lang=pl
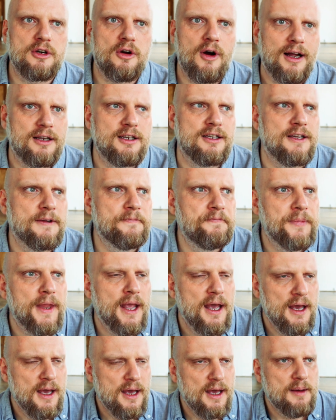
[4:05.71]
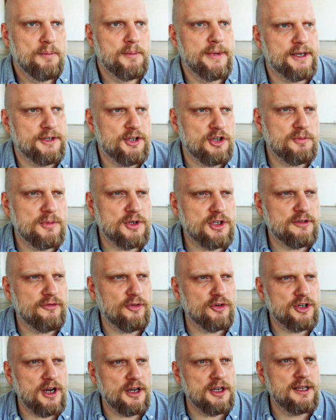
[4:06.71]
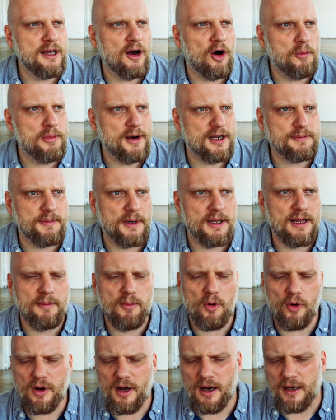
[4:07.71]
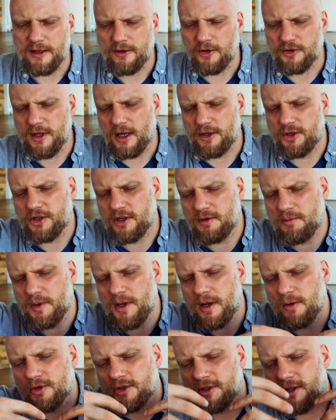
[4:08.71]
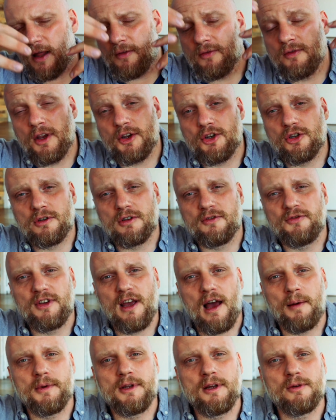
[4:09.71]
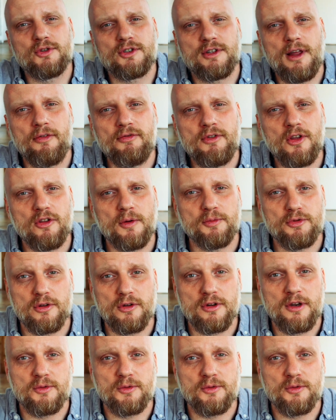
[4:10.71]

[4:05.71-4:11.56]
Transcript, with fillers: Kochani, my jesteśmy stworzeni na obraz Pana Boga i to znaczy, że my nie ustajemy nieustannie się rozwijamy, nieustannie do przodu,